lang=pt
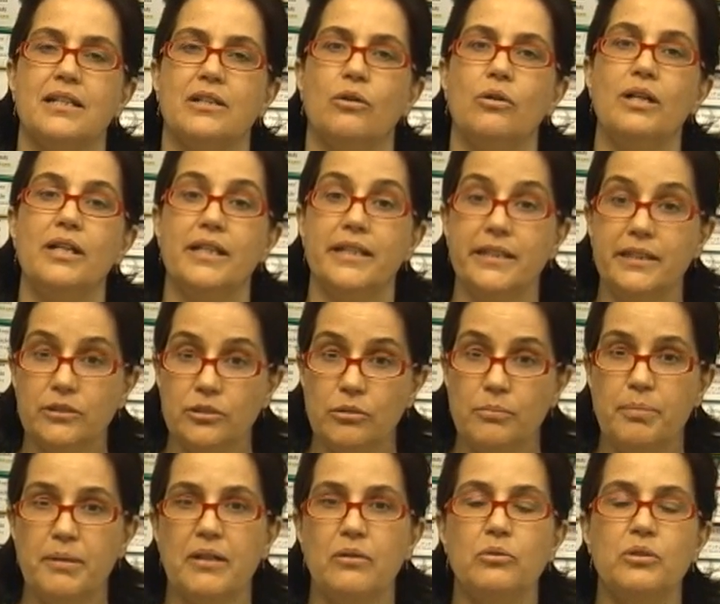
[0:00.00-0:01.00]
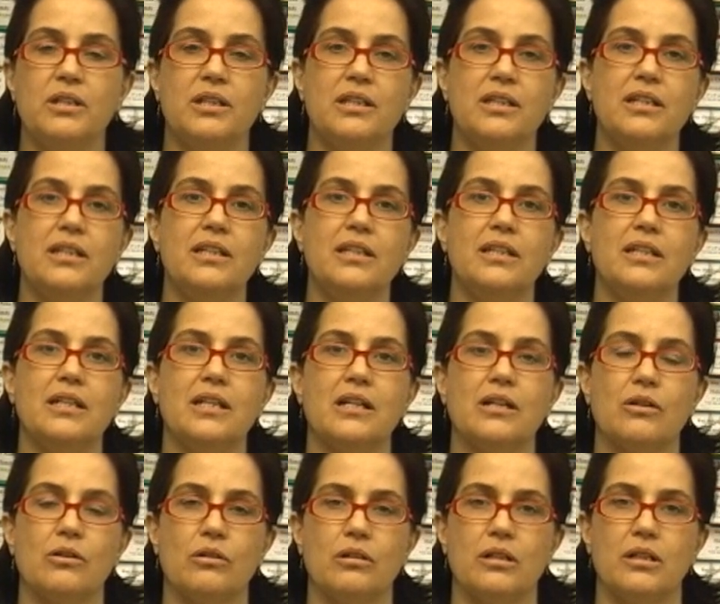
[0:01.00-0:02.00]
olhando para o que
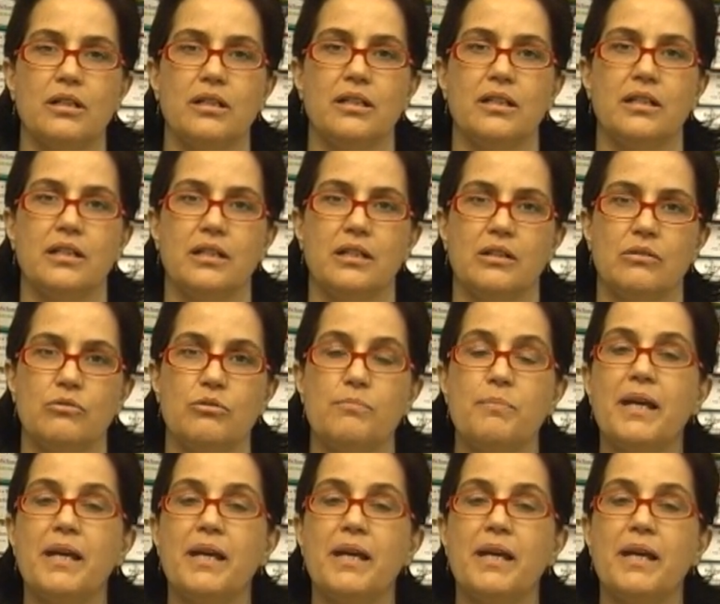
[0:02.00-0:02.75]
ah, os